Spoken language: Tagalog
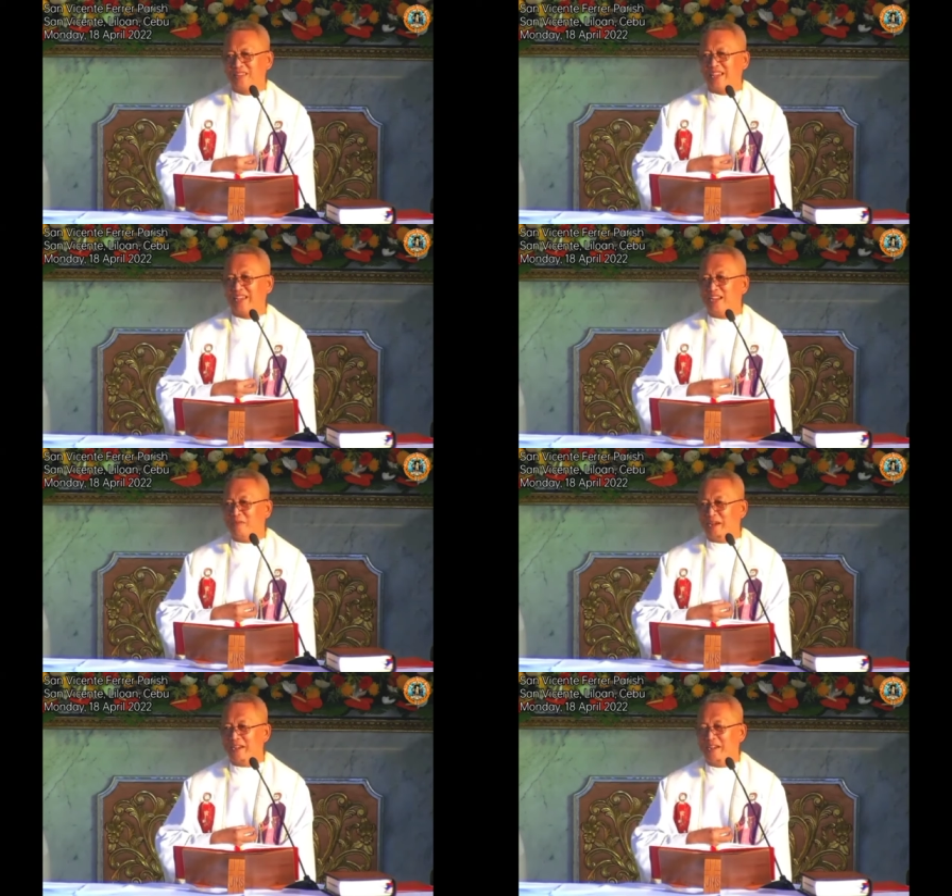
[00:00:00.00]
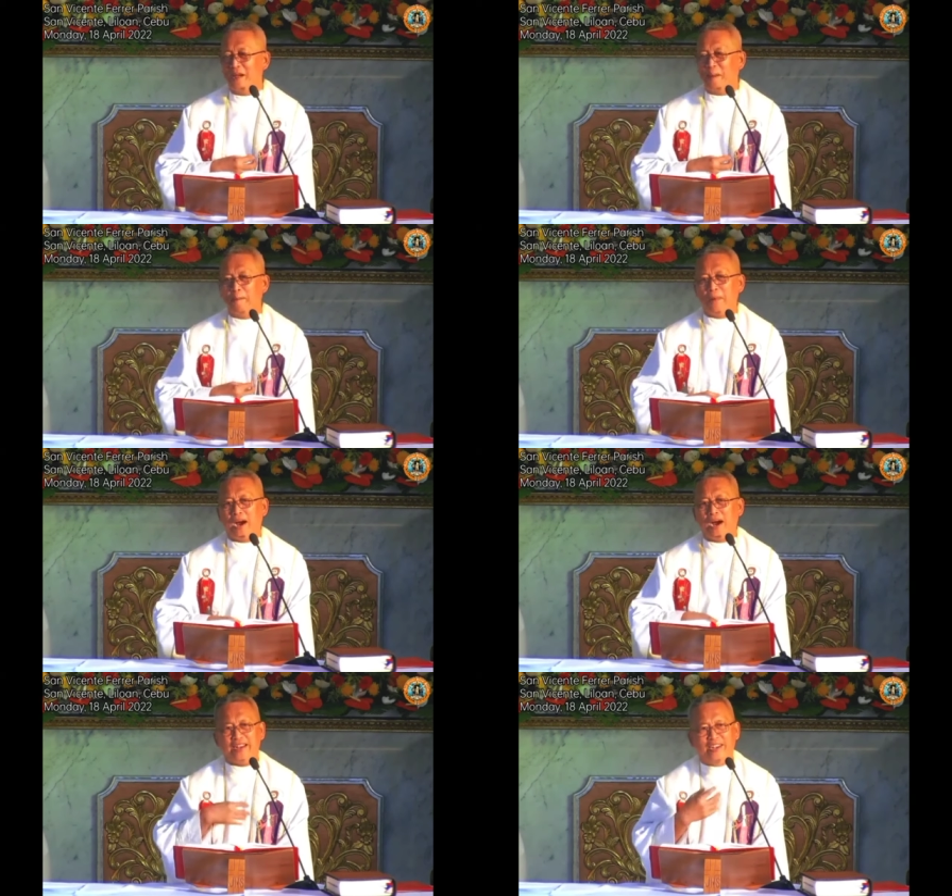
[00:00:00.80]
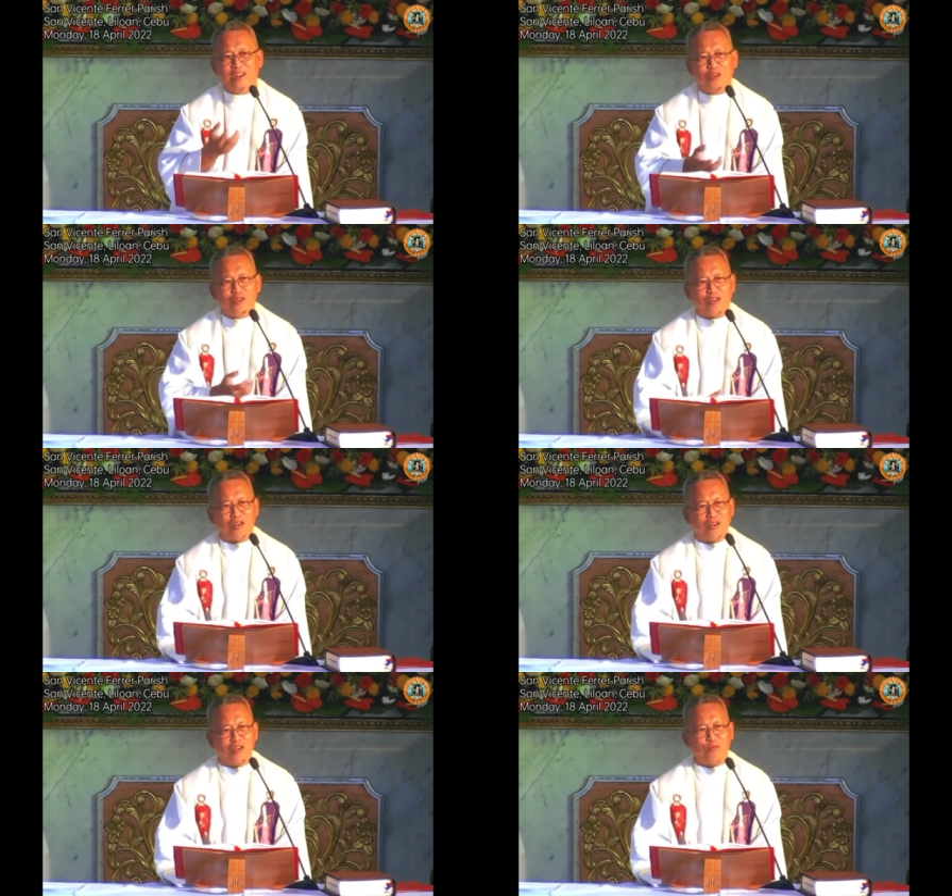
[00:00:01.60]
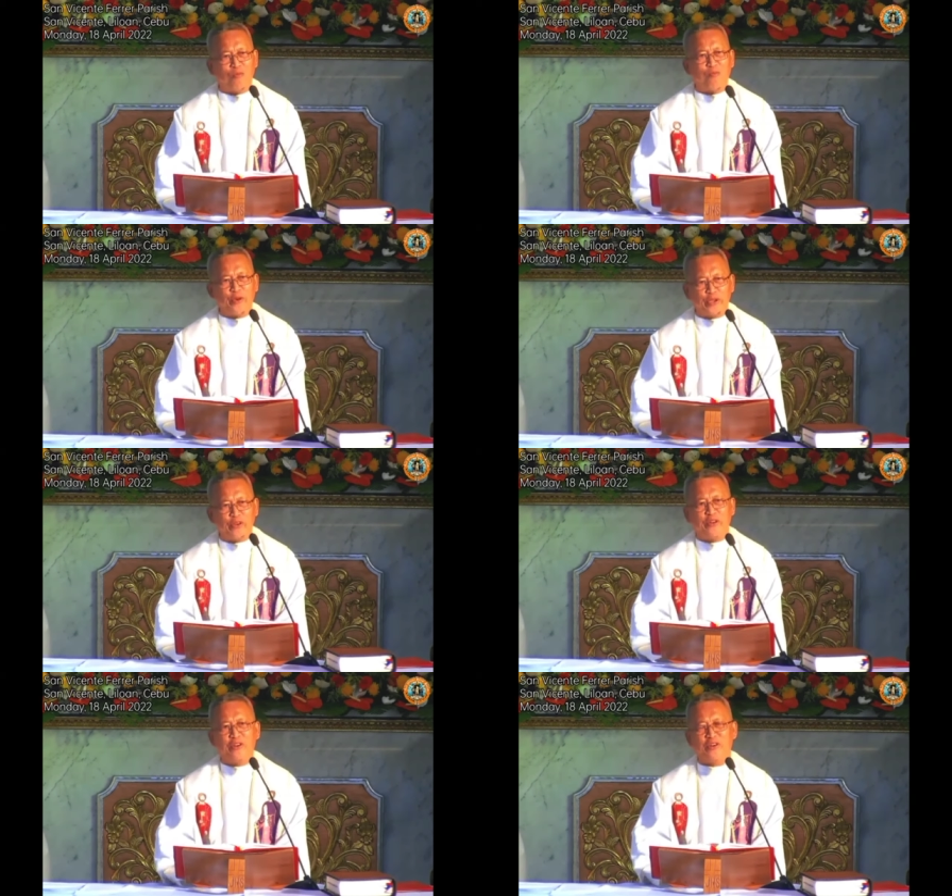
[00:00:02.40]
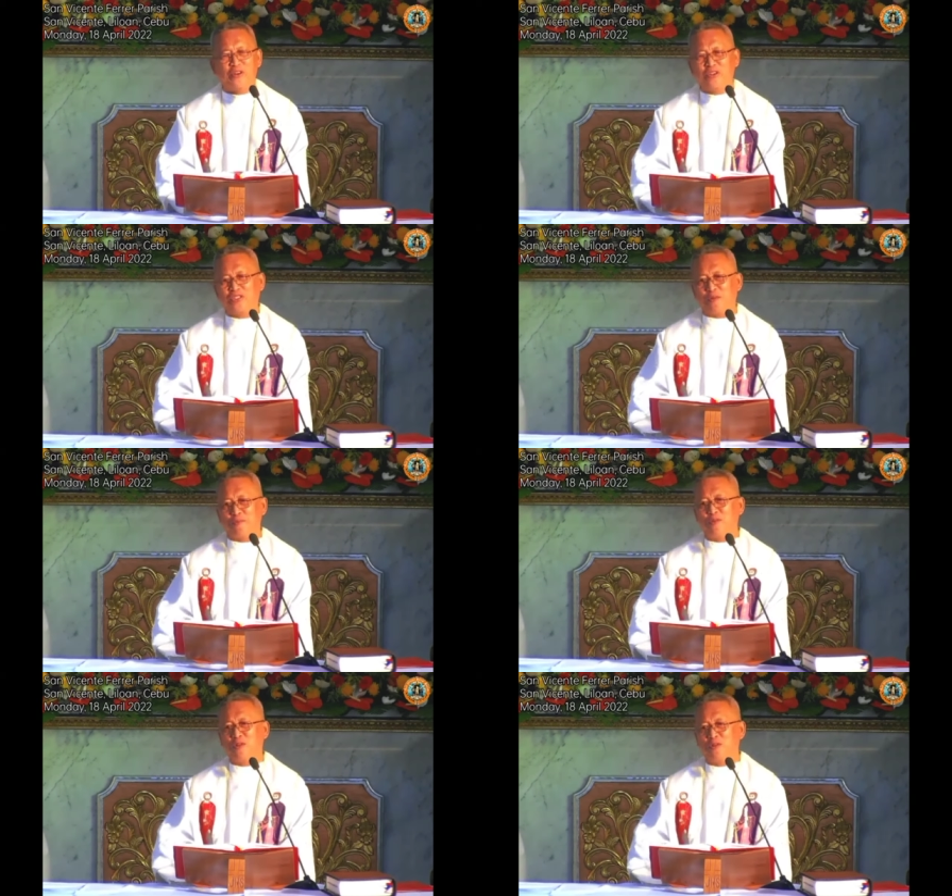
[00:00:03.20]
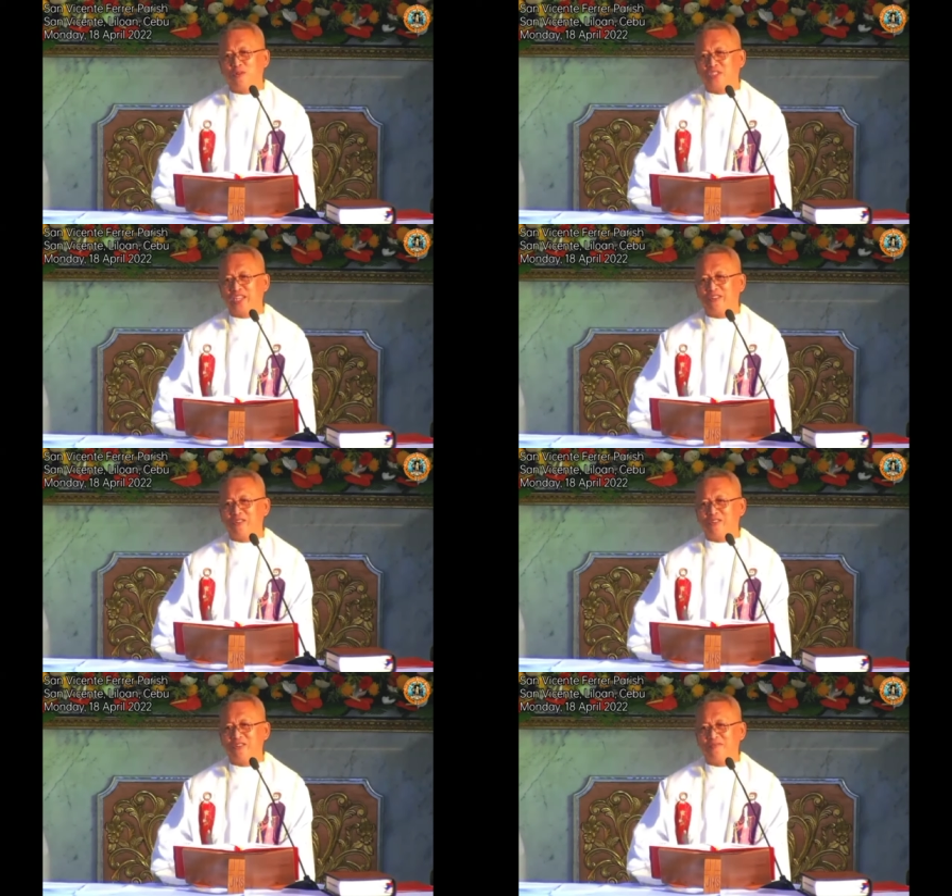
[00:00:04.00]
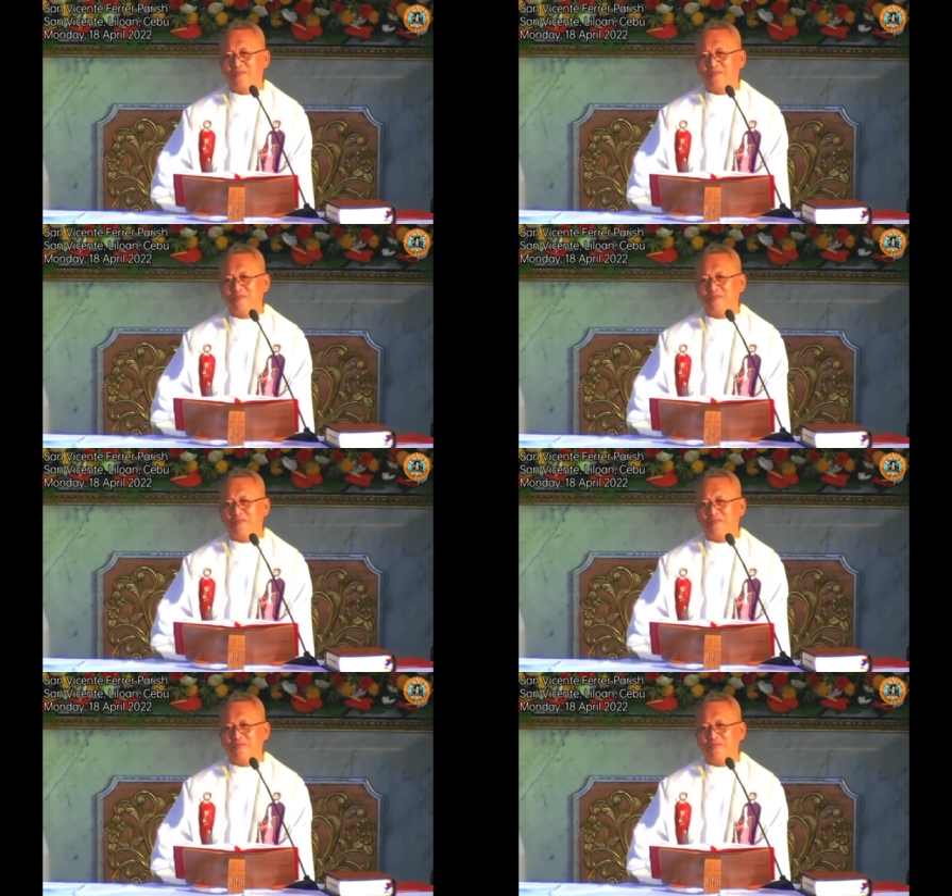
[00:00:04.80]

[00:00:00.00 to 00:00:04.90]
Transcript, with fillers: kay nga naman mahadlok puyo sa pulong sa Ginoo